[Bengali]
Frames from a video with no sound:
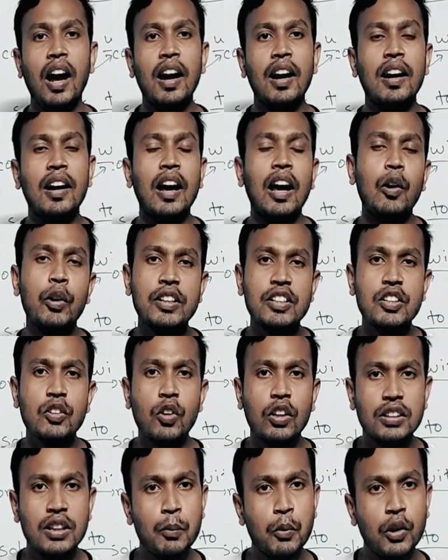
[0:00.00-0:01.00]
আর আরও একটি
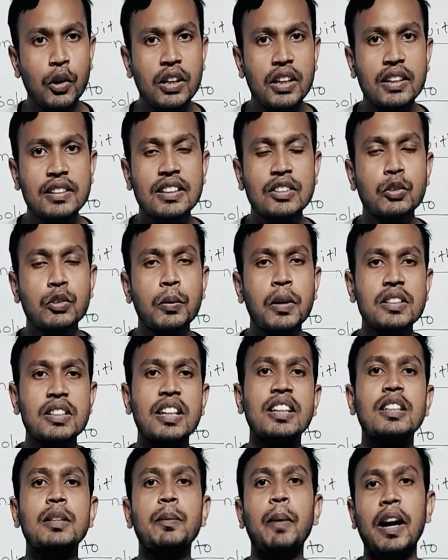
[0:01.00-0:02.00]
কথা বলি যে তোমরা
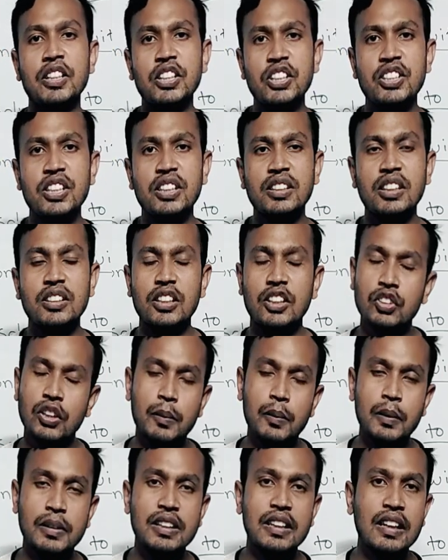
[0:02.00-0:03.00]
যারা ইংরেজি ভাষা শিখতে চাচ্ছ
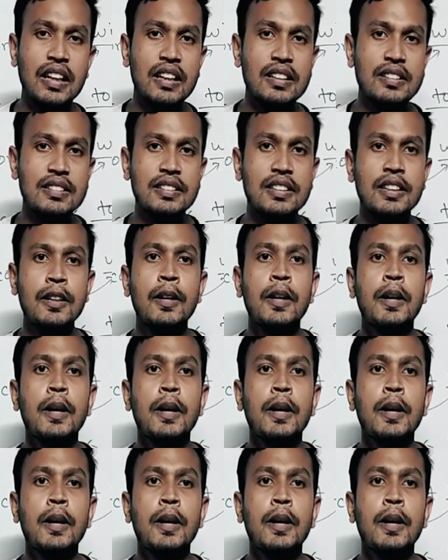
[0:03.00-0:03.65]
আমাদের ক্লাসে